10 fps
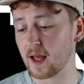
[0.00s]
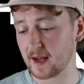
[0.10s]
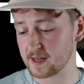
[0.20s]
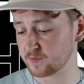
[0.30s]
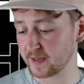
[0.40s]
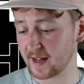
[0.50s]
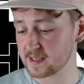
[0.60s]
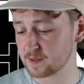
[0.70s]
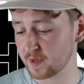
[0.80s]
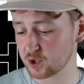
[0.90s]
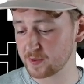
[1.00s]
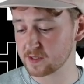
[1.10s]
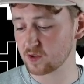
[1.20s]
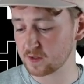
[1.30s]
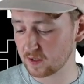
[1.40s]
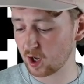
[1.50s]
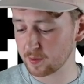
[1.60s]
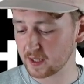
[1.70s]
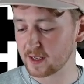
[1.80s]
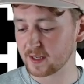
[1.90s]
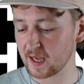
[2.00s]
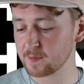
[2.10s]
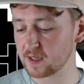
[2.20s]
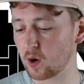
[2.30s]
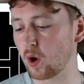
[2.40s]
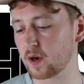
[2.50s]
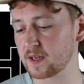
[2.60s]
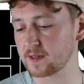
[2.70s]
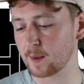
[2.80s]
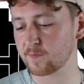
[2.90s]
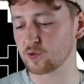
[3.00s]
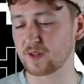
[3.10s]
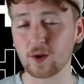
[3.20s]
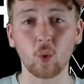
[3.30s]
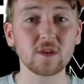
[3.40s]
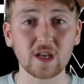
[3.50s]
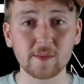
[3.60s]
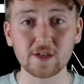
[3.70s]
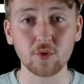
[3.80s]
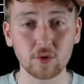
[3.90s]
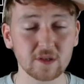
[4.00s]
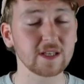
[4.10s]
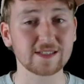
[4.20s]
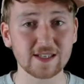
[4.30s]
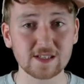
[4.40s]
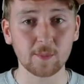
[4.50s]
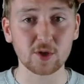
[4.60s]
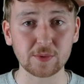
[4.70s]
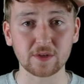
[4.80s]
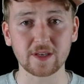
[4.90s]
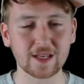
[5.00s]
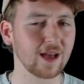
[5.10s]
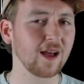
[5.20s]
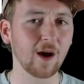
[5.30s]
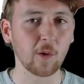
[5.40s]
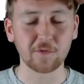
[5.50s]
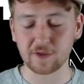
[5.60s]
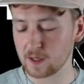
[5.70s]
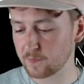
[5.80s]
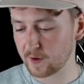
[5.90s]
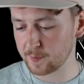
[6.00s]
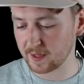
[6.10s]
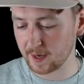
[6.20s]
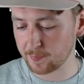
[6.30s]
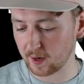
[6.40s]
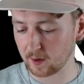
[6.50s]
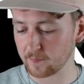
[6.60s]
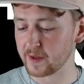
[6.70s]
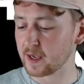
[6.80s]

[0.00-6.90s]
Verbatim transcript: Also, wenn Halstenberg spielen sollte, glaube ich, geben die da ordentlich Dampf und dann unter eine Million, ihr seht es ja, ob er spielt oder nicht, auf jeden Fall mit einpacken.